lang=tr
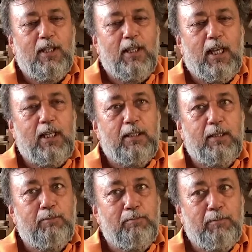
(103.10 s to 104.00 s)
Yani
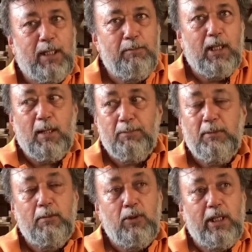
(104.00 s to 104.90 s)
benim ne
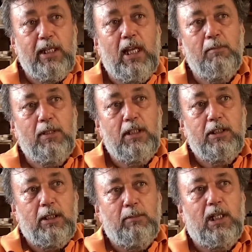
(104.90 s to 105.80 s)
yaptığımı buraya gelmeden, çay
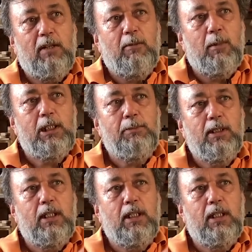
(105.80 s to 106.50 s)
çayı kahvemi içmeden